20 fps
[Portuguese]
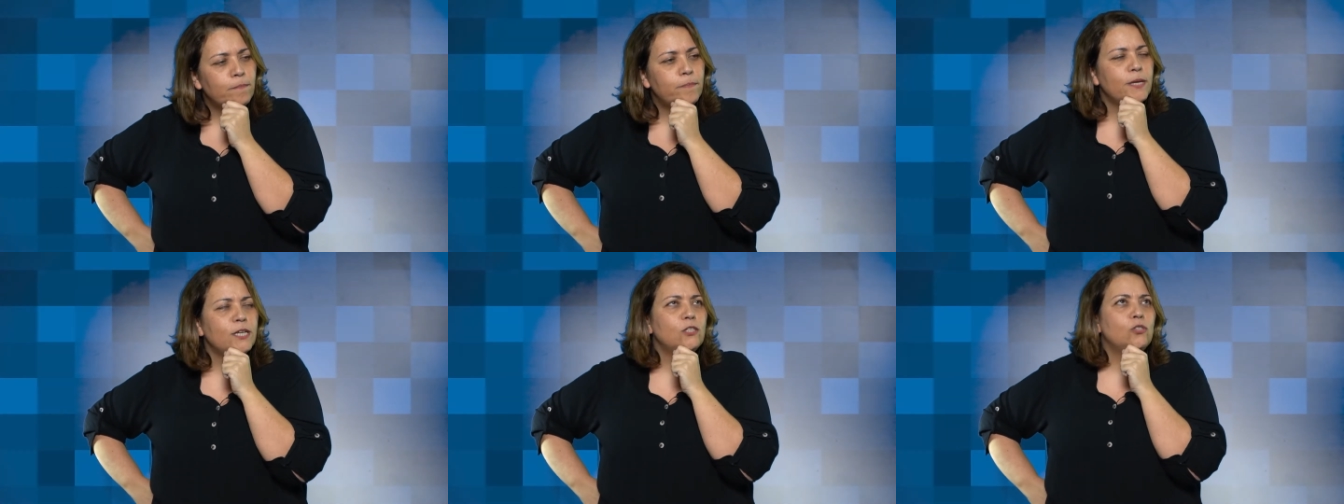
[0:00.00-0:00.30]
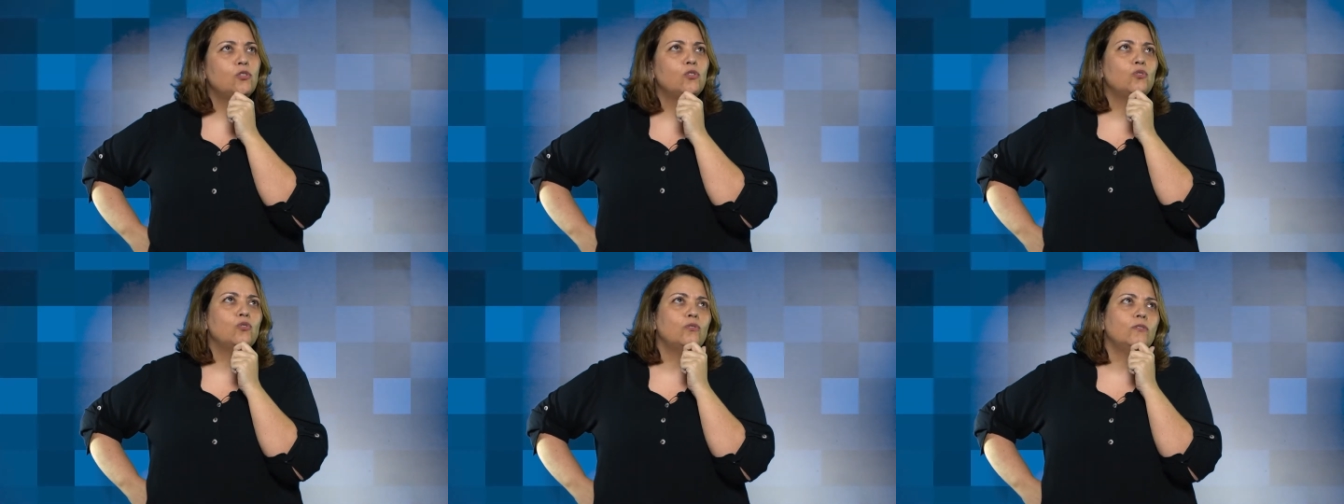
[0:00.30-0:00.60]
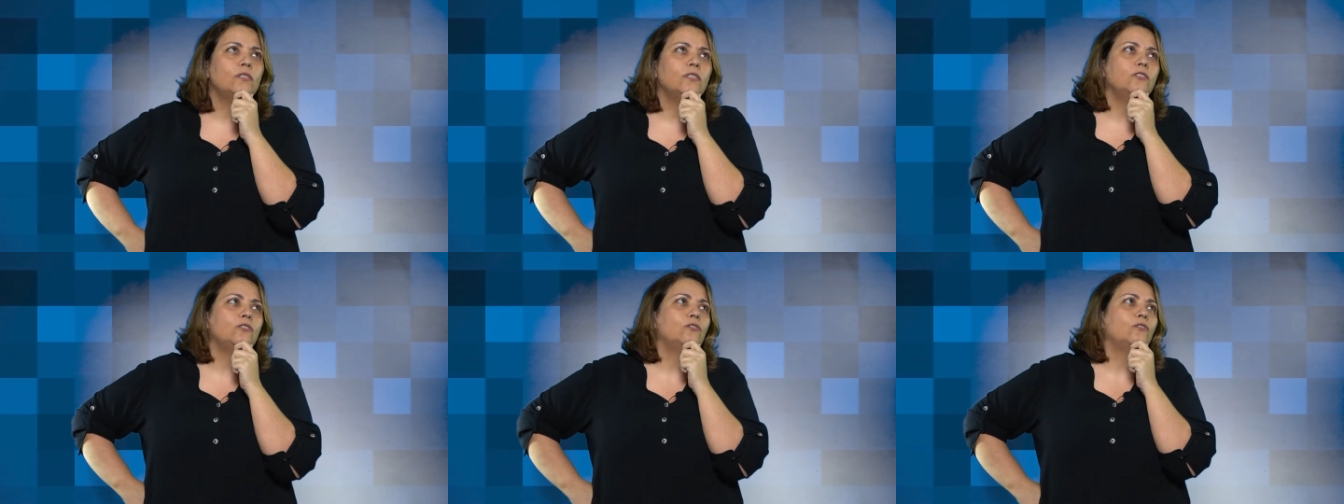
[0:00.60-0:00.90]

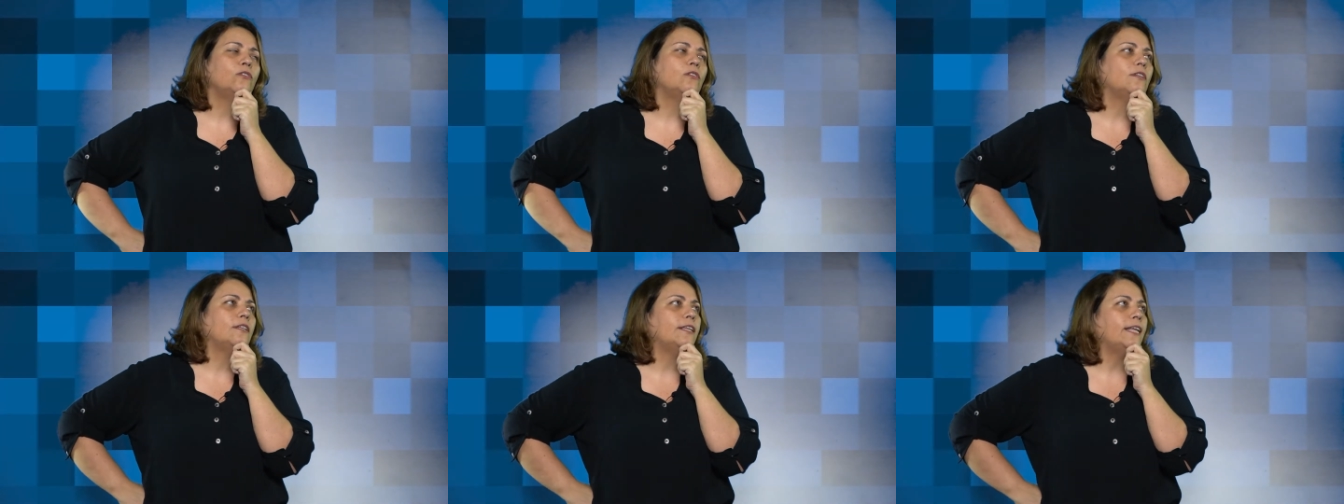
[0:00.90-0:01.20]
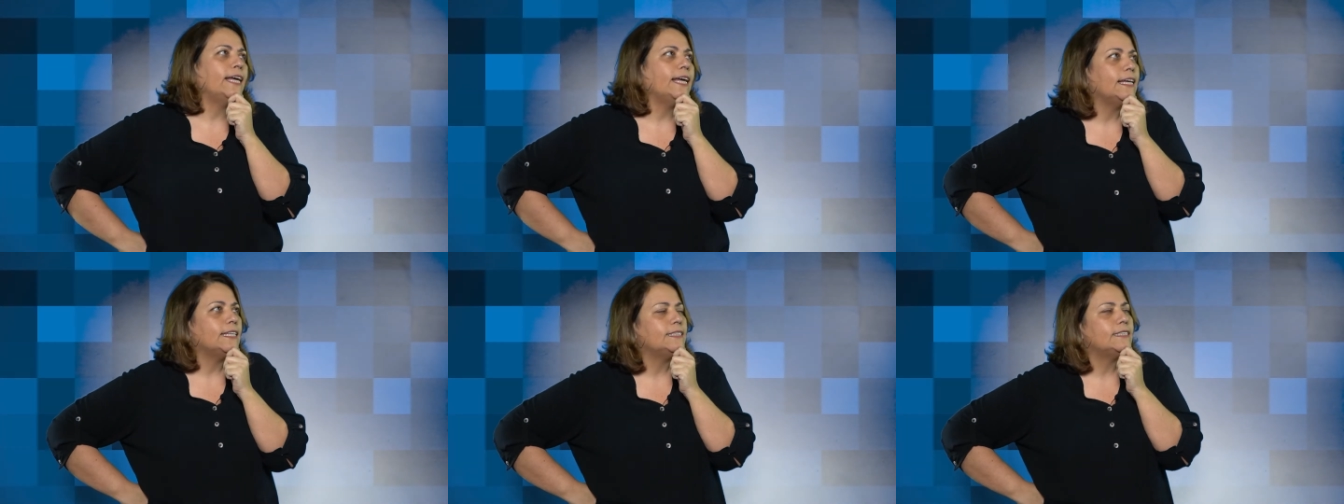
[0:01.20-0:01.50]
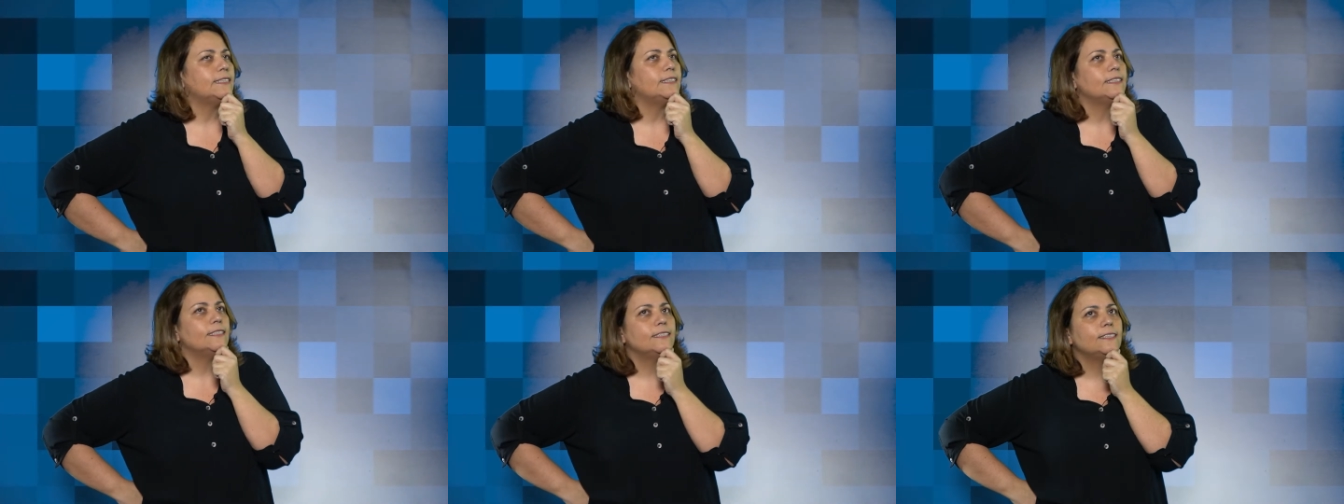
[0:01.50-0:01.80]
Pessoas
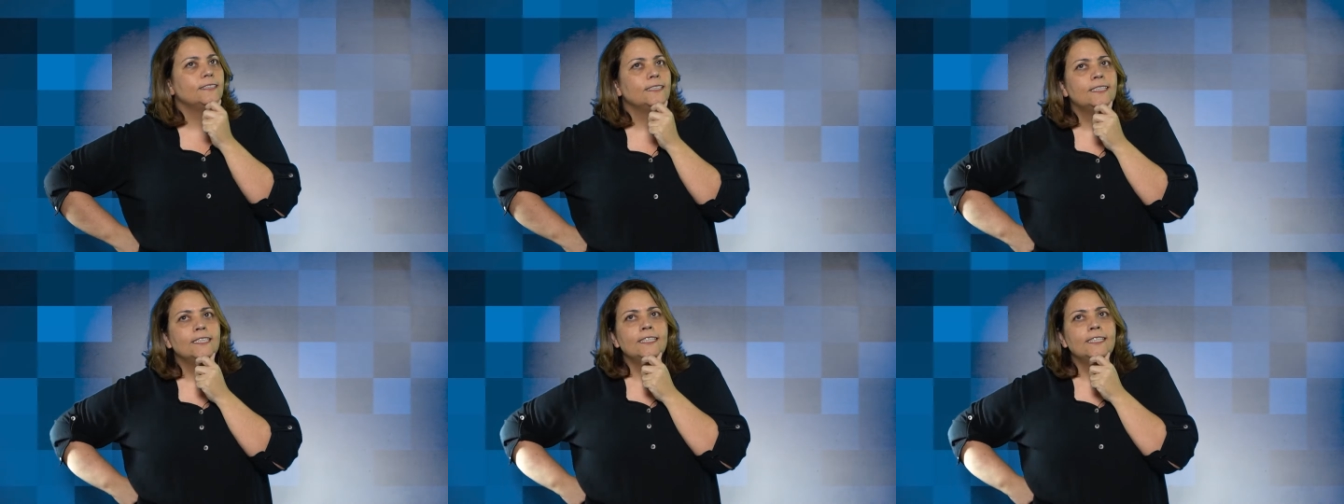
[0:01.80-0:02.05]
honestas.